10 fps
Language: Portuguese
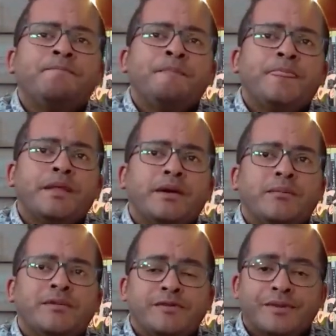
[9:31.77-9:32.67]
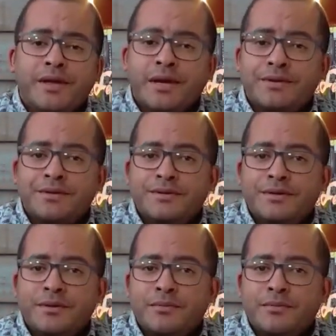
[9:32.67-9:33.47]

é uma verdade, é um